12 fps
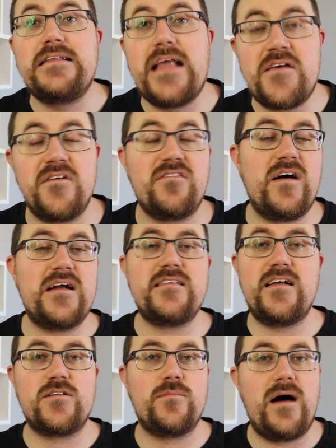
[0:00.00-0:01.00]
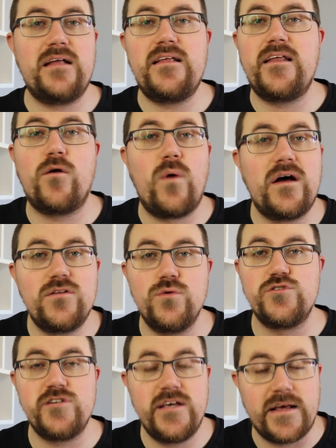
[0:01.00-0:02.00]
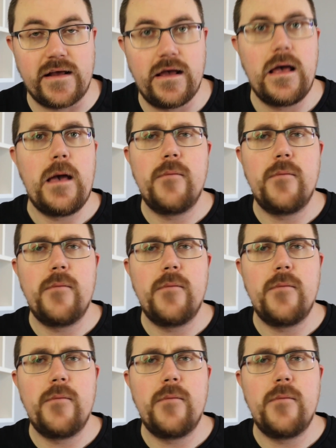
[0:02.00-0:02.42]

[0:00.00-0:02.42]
devi farti la domanda di quando uscire,